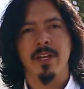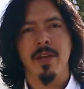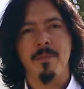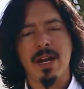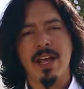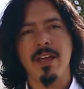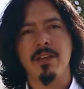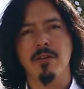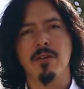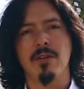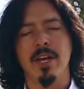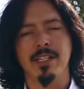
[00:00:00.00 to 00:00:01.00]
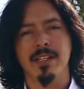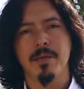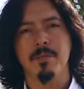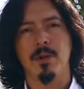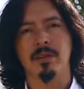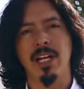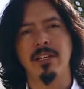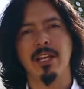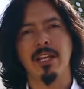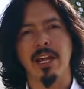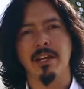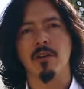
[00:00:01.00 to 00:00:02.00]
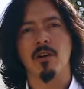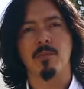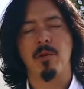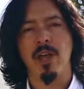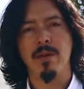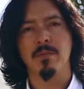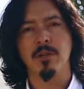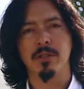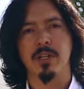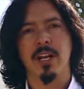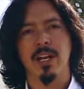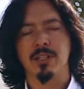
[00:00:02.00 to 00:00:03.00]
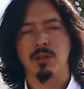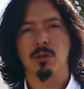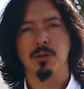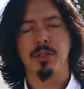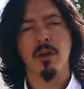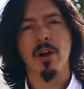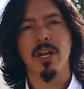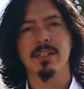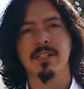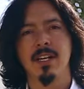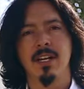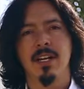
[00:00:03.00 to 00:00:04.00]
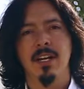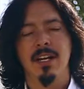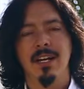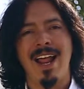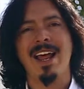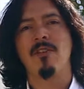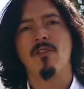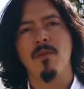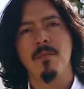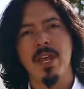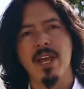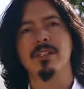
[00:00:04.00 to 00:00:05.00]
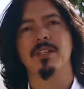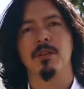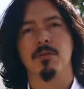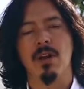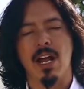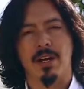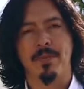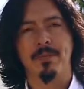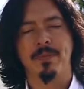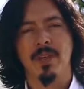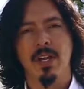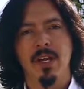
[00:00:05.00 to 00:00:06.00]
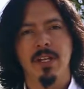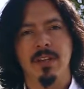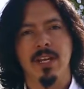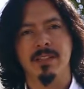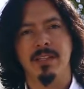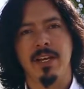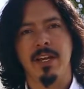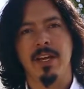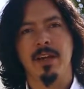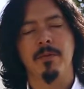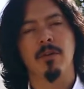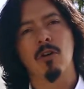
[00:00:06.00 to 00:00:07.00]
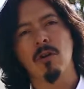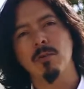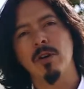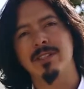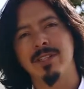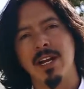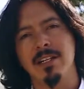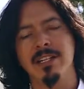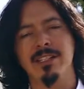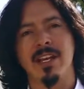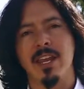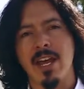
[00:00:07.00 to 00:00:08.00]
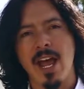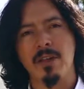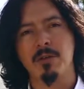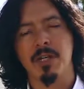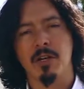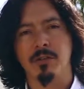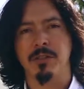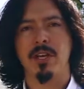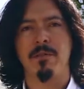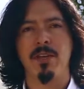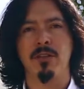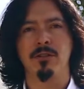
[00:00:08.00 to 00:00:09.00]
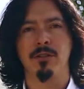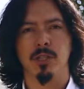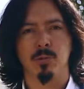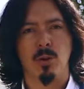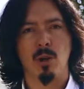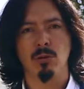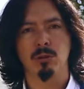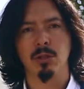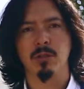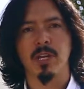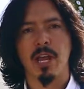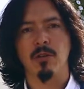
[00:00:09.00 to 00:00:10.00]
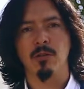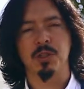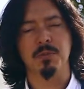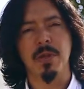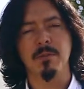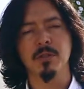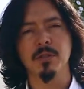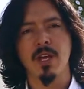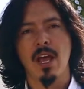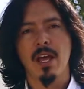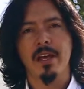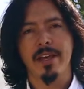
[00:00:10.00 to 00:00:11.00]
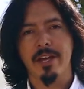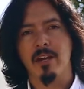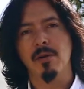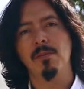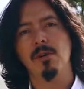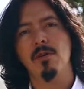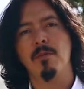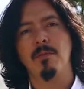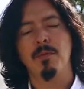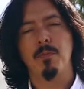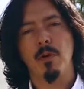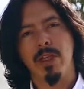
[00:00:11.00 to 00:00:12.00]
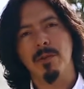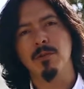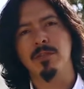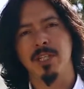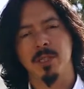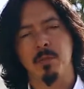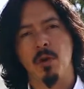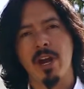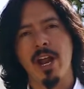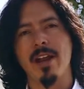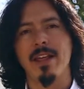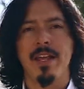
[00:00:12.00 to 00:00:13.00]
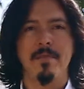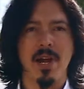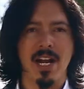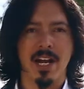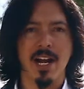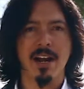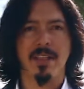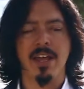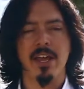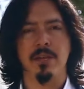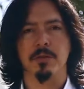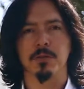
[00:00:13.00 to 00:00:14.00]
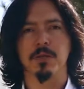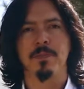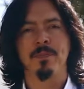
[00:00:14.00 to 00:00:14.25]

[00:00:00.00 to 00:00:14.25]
Y para ello es importante que incorporemos en las soluciones la economía circular, desde cómo están diseñados y concebidos los productos que consumimos y cómo podemos disponer y manejar de ellos.